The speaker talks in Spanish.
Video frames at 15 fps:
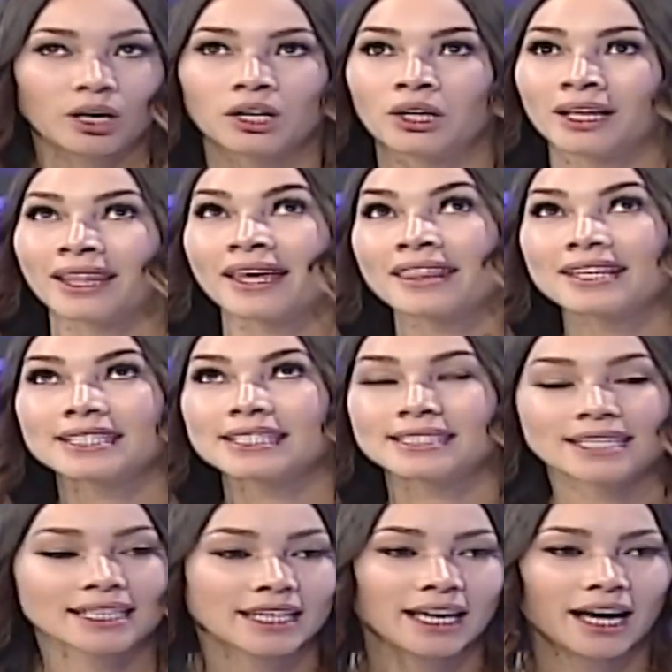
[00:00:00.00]
a la edad de
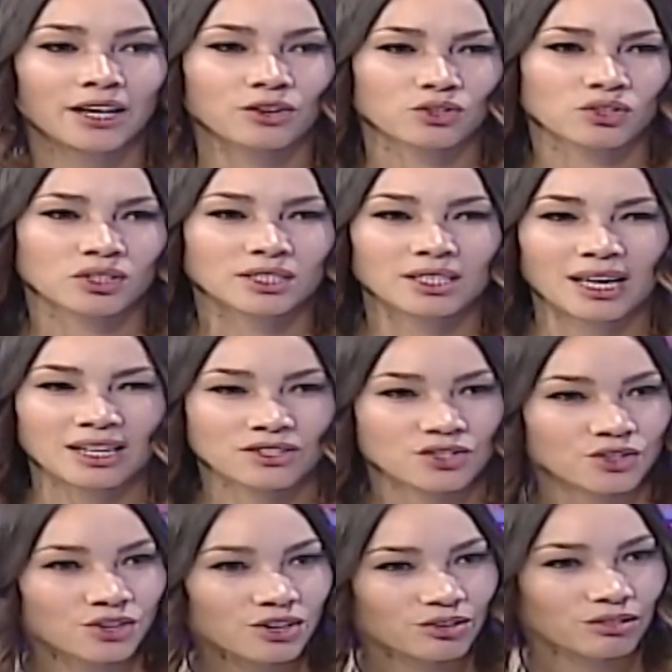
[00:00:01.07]
17 años, yo decía,
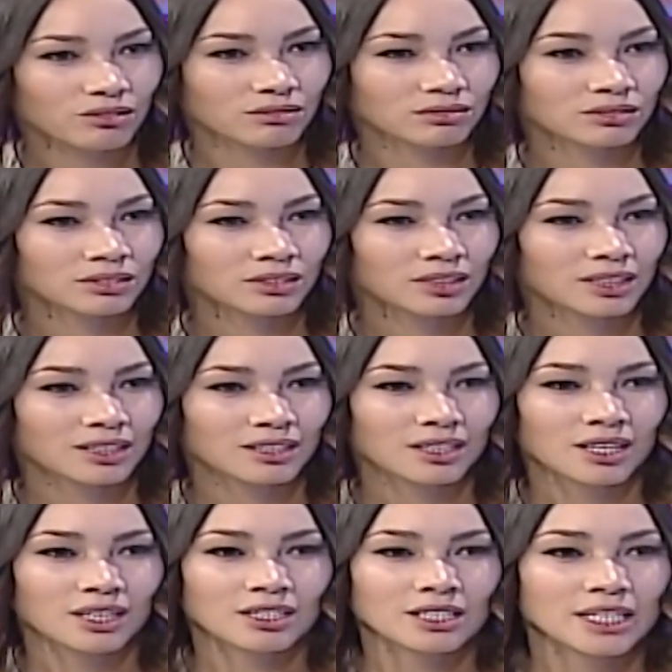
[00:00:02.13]
yo.
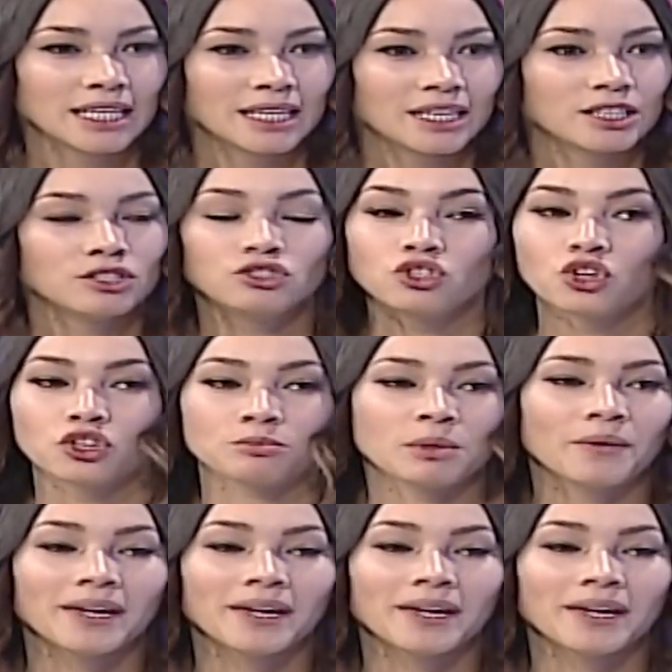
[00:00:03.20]
¿Tú no te lo creías? No, yo me